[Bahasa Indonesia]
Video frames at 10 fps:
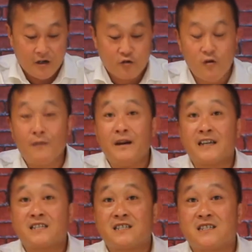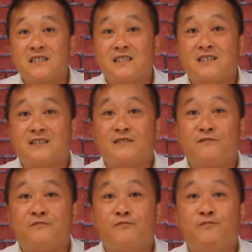
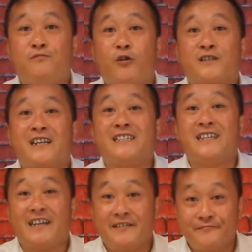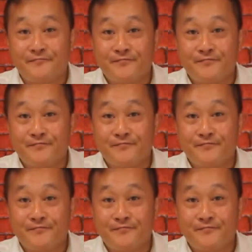12 volt DC